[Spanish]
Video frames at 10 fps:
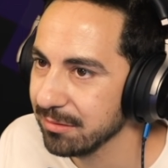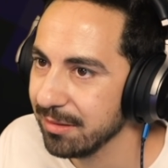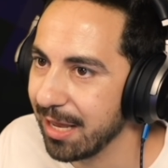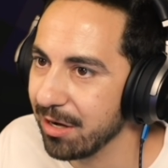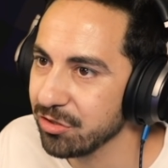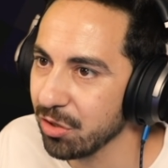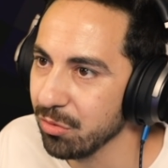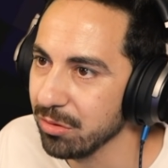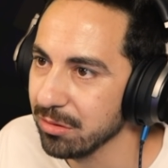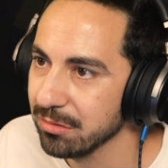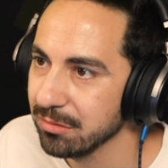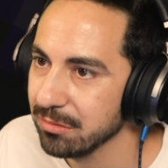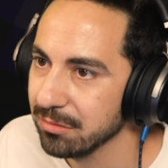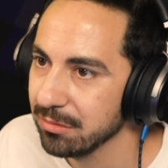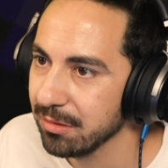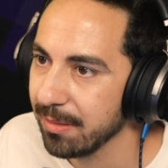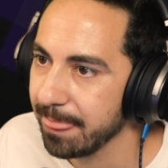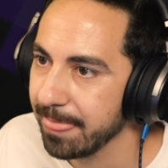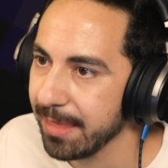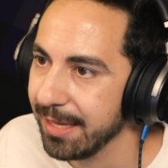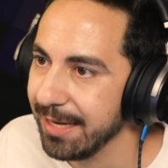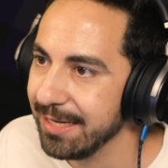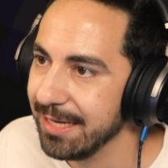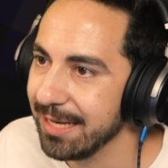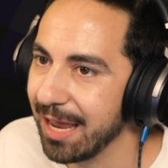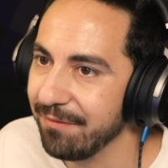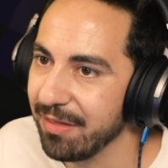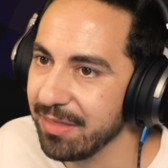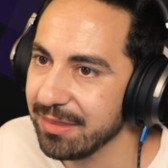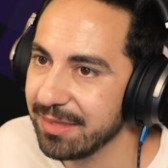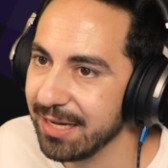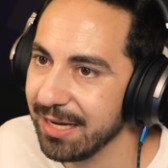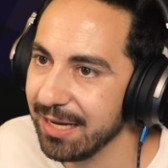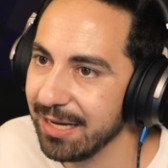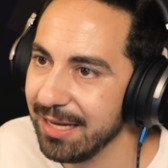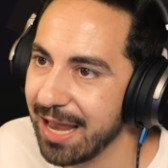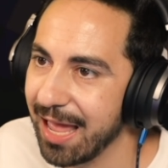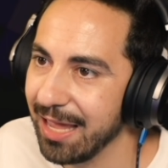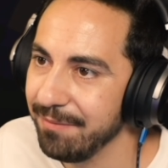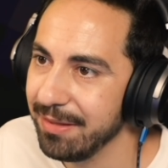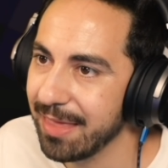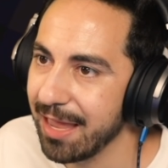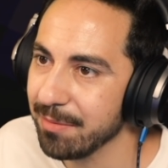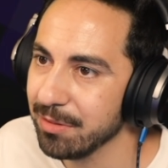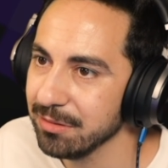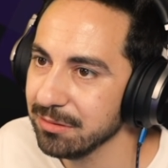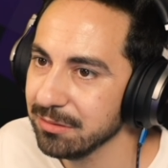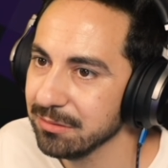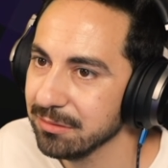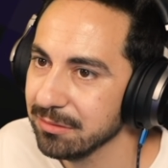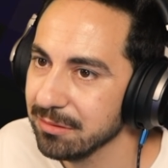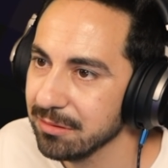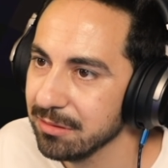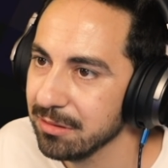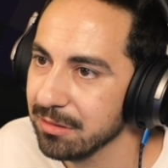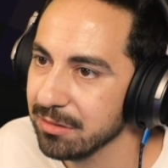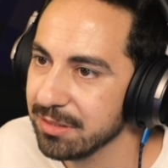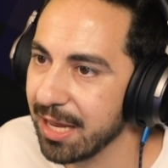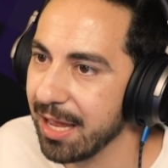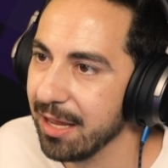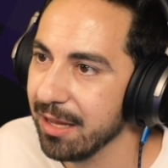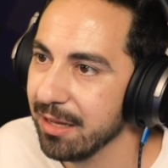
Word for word: La Lost Soul. Eso es. Y la diferencia entre la Heavy Diamond... O sea...